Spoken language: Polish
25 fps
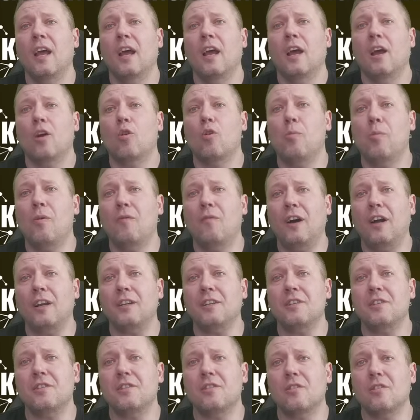
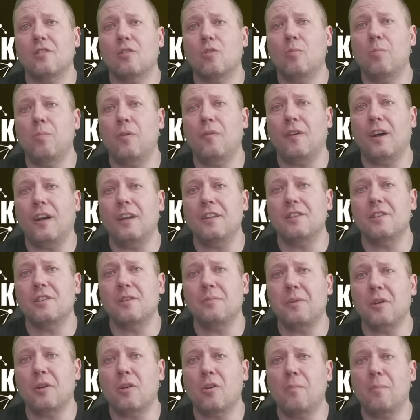kupowalki, kupowali
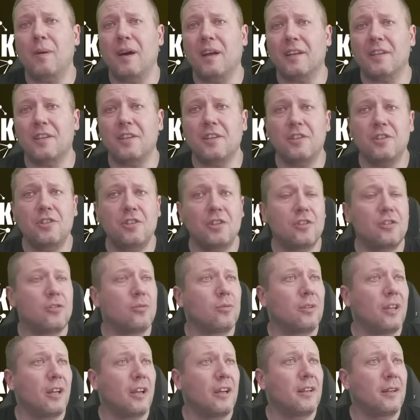sobie koparki gdzieś
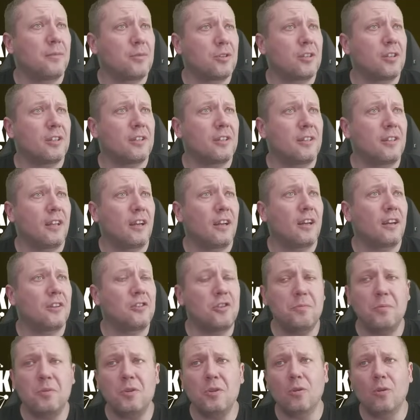tutaj, na przykład na
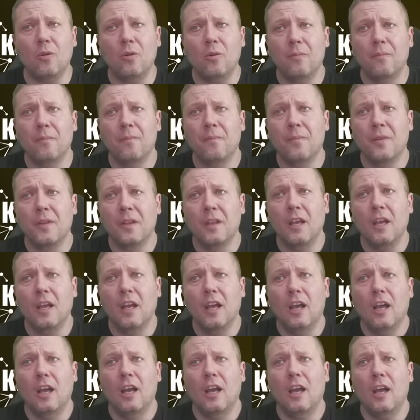GPU,
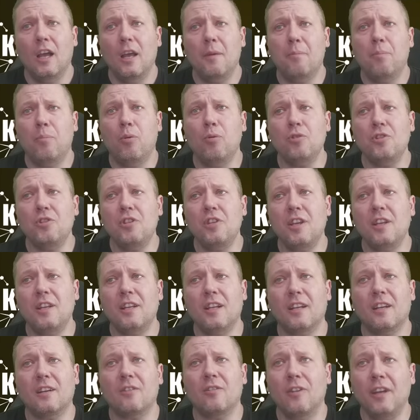e, później
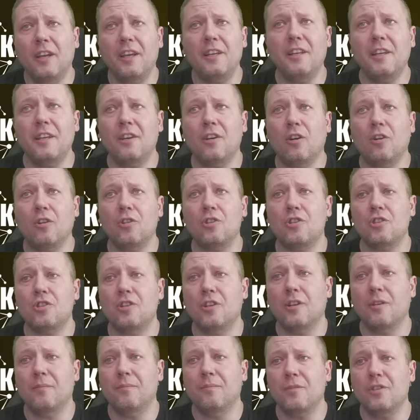na kolejnej
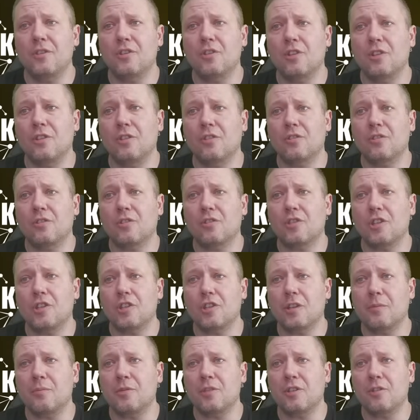hoście, jeżeli to
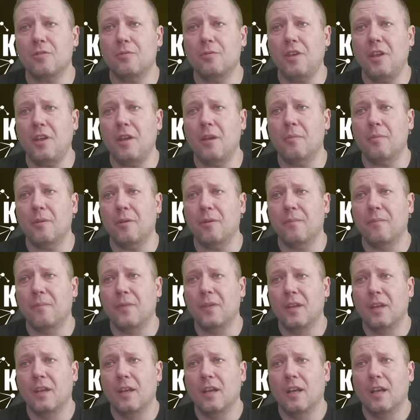troszeczkę przesuniemy,
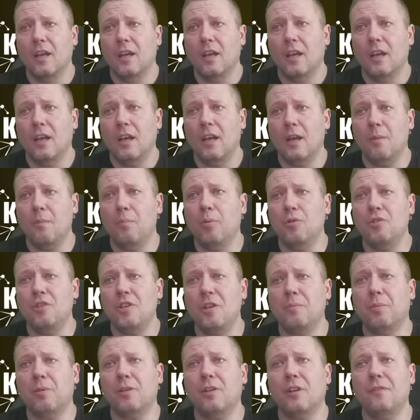e,
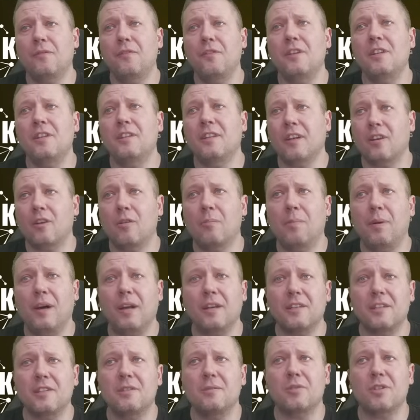później potrafili te
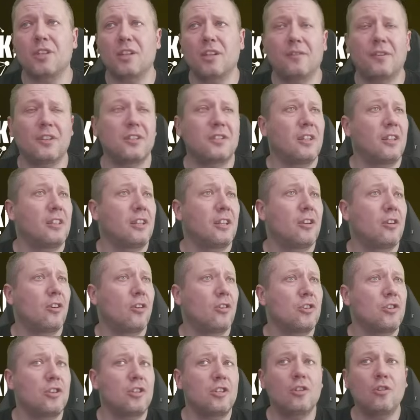koparki sprzedawać na tej
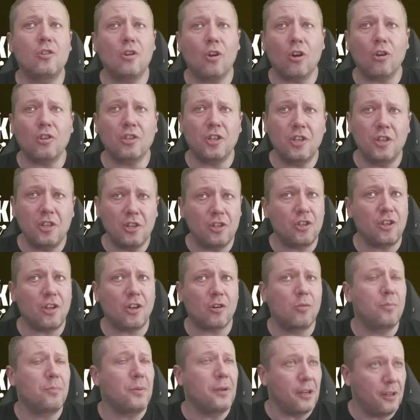hoście drożej niż je
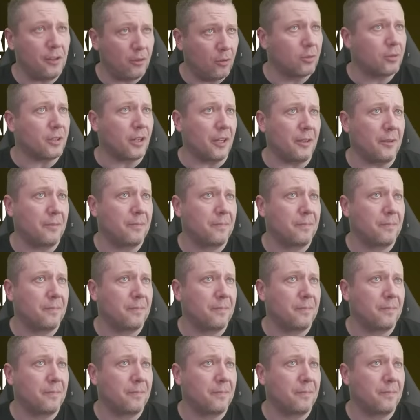kupili tutaj.